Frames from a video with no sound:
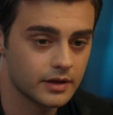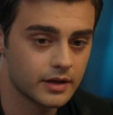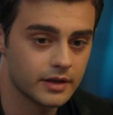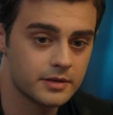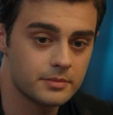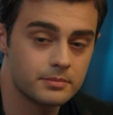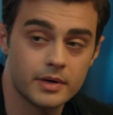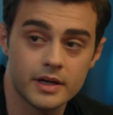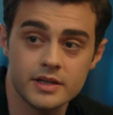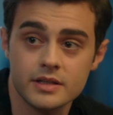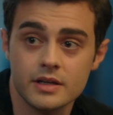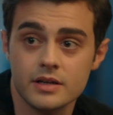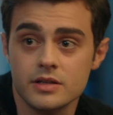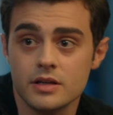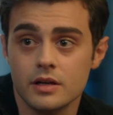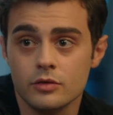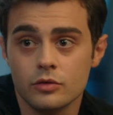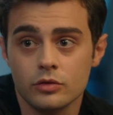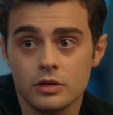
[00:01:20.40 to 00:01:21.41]
ممكن
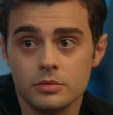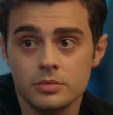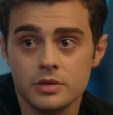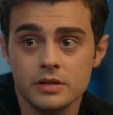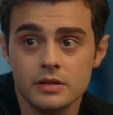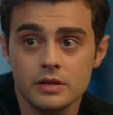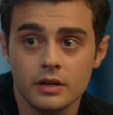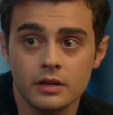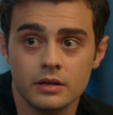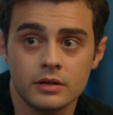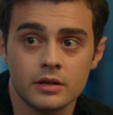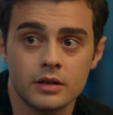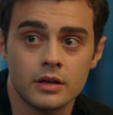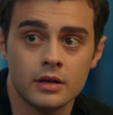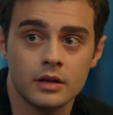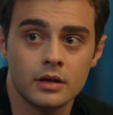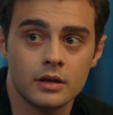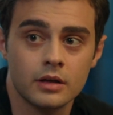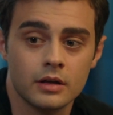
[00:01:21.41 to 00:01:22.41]
روح على مدينة تانية
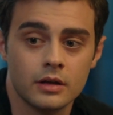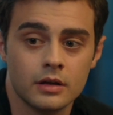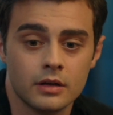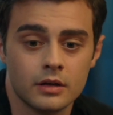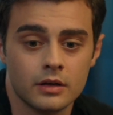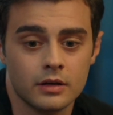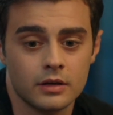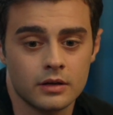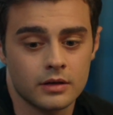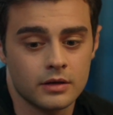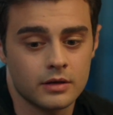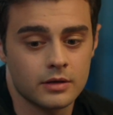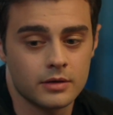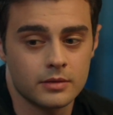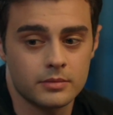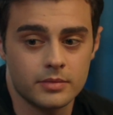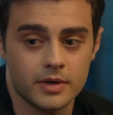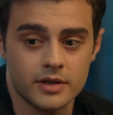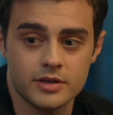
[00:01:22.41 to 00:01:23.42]

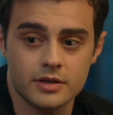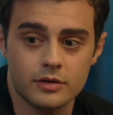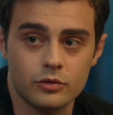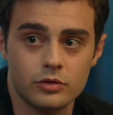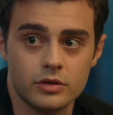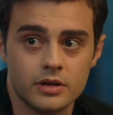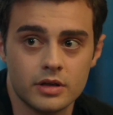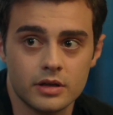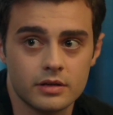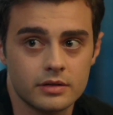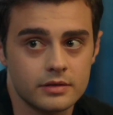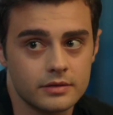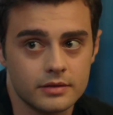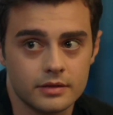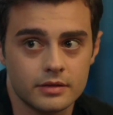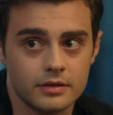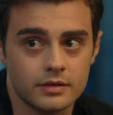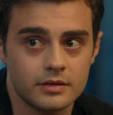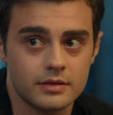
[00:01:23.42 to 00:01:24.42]
بس دولة تانية
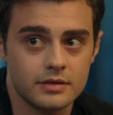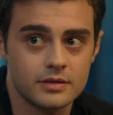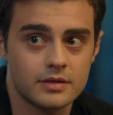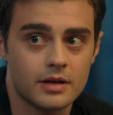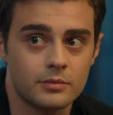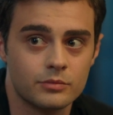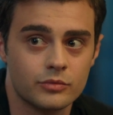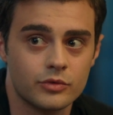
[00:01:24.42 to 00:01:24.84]
مو